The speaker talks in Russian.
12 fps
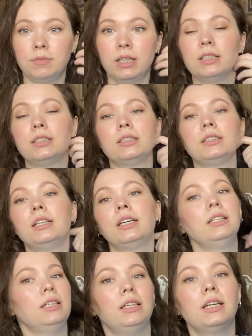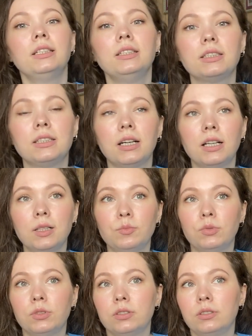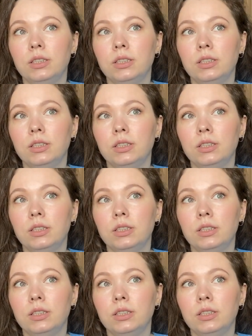да, состоянии я не стала бы